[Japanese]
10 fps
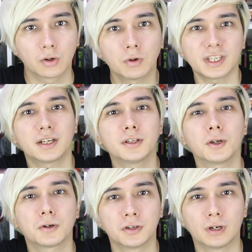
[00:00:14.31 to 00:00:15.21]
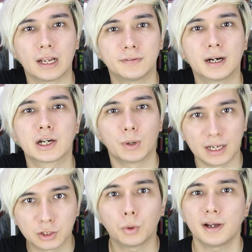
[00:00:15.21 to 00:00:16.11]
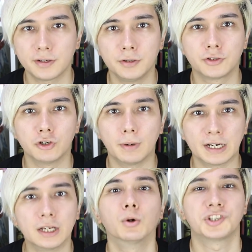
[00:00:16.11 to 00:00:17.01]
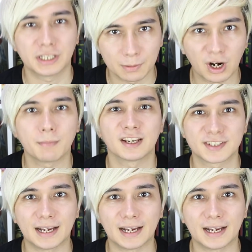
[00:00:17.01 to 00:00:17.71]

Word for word: この TikTok のライフハックはとある YouTuber に教えてもらいまし